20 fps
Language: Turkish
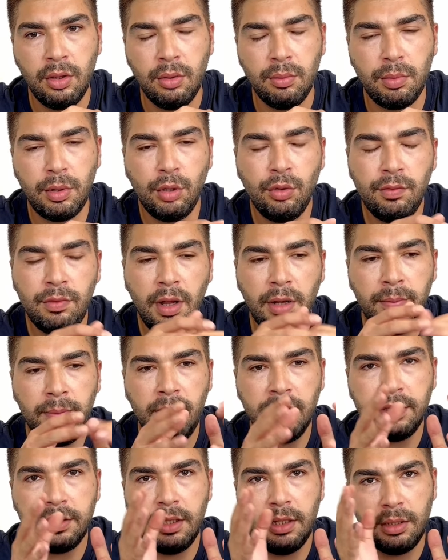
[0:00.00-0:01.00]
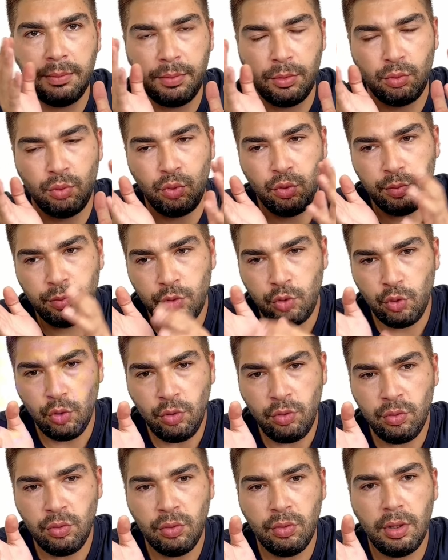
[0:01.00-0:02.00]
Balon valf maskelik bir durumu
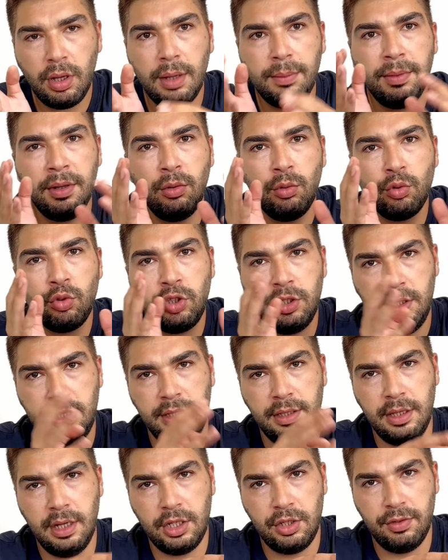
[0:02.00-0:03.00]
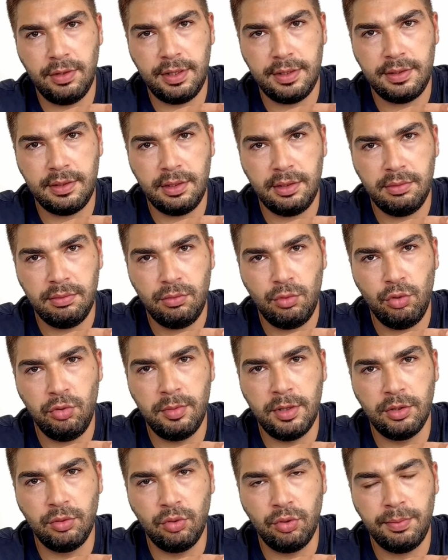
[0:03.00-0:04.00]
yok ama oksijen ihtiyacı var aslında. Evet. Doğru
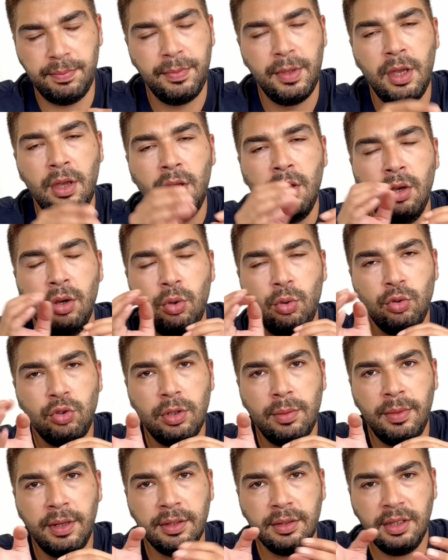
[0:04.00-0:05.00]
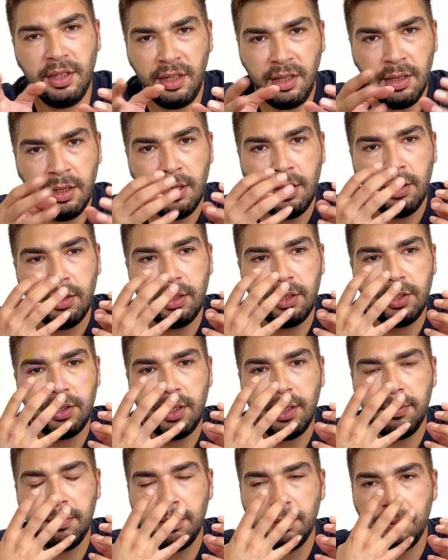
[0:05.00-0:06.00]
mu anlıyorum? O zaman da
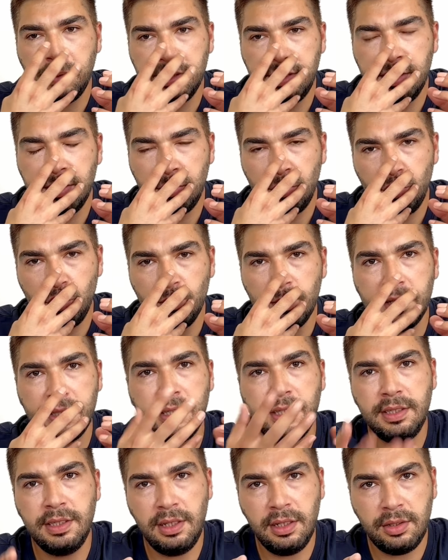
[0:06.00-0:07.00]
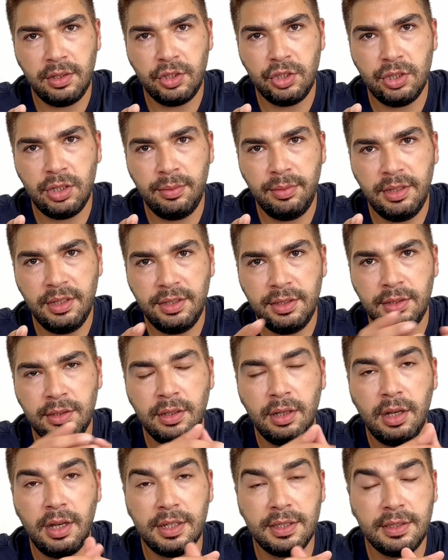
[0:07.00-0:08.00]
işte basit yüz maskesiyle
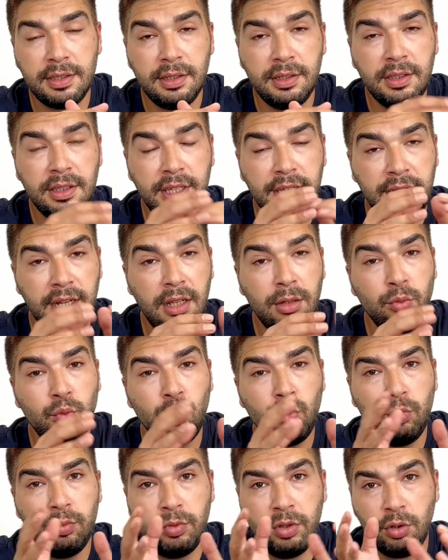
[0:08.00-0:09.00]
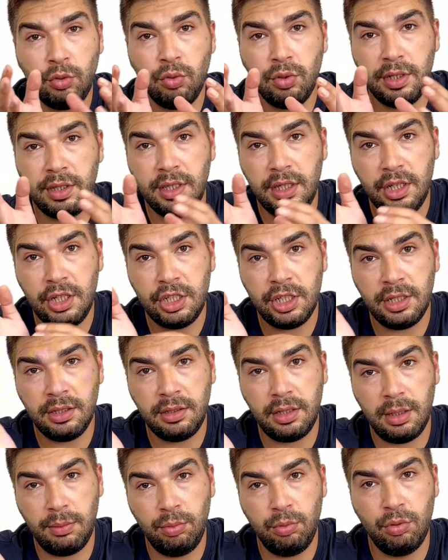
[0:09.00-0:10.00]
taşınabilir. Hastanın genel durumuna göre değişen
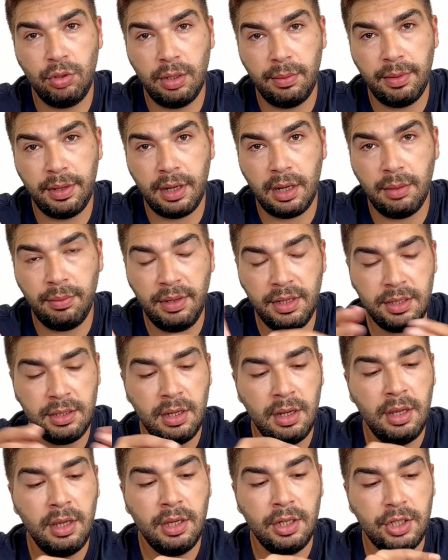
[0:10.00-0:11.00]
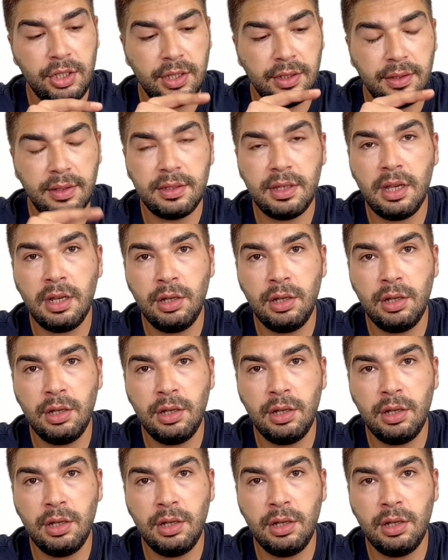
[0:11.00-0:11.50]
tabloyla beraber işte nazal